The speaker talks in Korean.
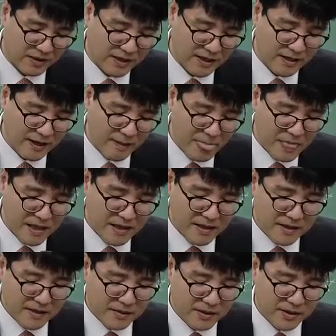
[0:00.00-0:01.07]
그러니까
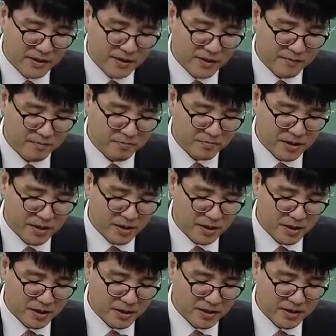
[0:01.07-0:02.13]
저는
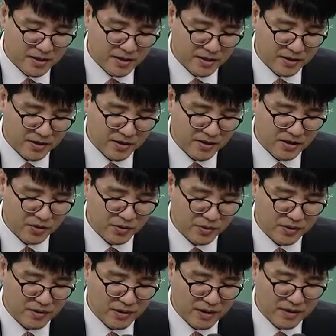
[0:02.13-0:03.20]
뭐 이제 설치
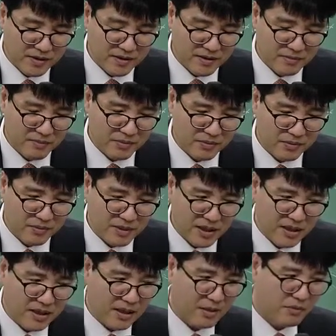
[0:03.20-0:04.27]
조립과 관련된 비용을
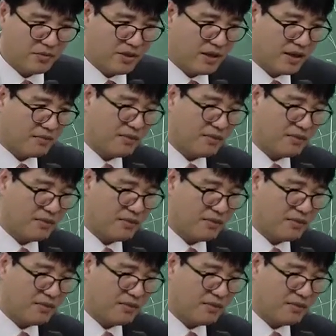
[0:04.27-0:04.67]
이게 우리가